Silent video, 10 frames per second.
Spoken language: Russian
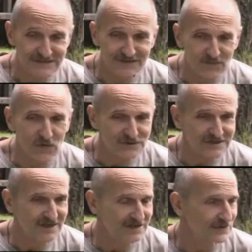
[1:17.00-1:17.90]
если
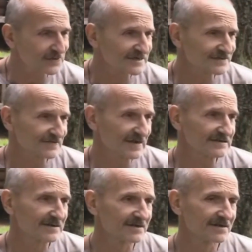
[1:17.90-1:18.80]
можно так ее
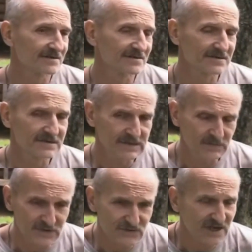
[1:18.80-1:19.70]
назвать.
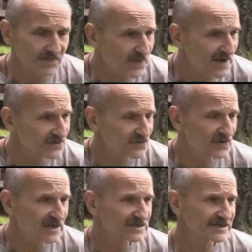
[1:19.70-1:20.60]
Потому что я
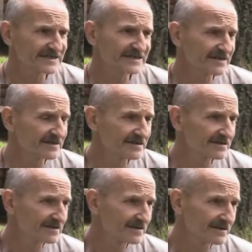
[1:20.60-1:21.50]
падаю каждый день.
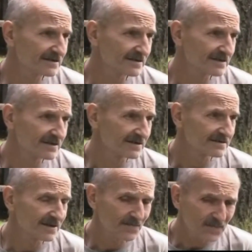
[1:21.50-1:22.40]

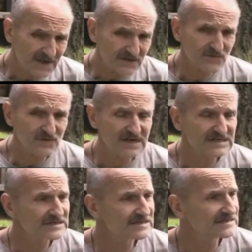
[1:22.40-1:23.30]
Я падаю
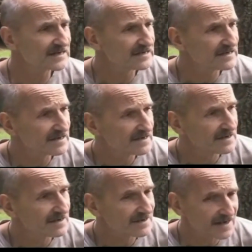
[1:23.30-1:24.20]
каждый день,
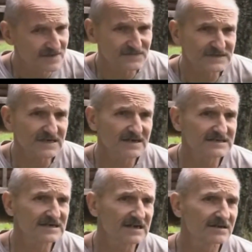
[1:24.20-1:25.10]
как и все
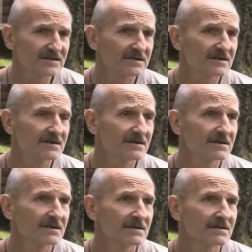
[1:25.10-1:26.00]
остальные.
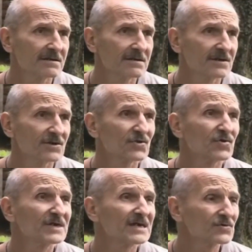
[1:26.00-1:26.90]

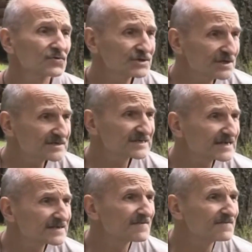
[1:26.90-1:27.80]
Но я
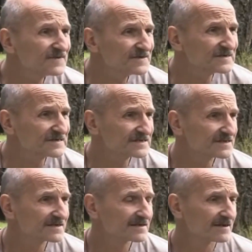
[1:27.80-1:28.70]
научился это видеть.